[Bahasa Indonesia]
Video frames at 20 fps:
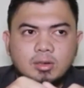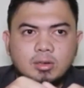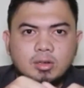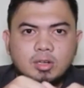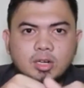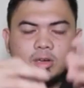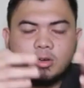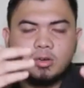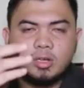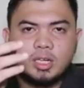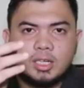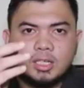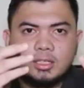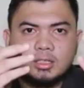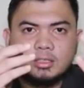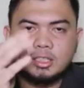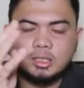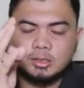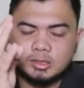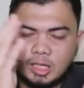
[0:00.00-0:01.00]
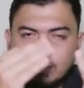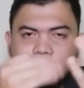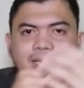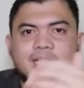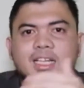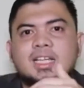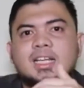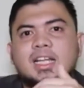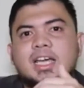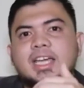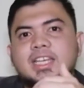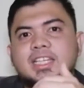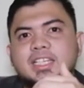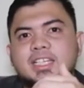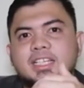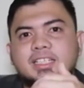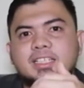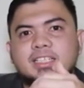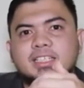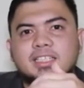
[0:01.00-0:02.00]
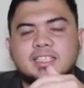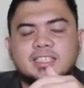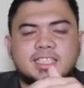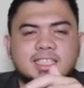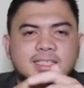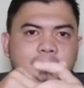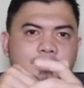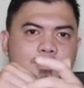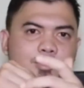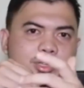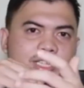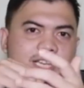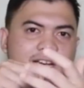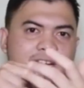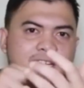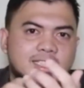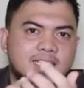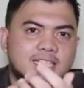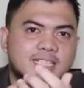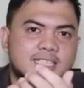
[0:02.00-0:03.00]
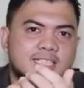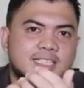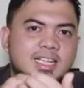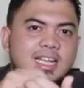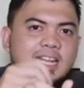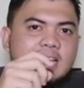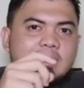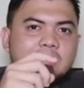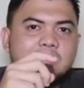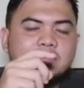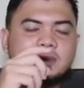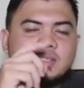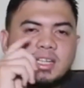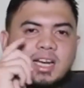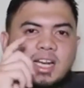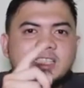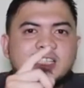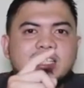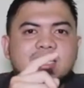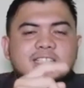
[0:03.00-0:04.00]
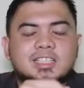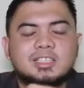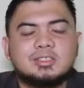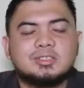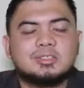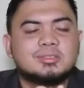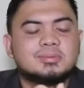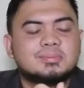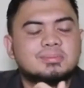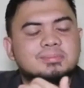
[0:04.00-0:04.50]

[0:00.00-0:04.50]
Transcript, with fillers: orang-orang terpandang lainnya yang mempunyai akses ke dalam kerajaan itu.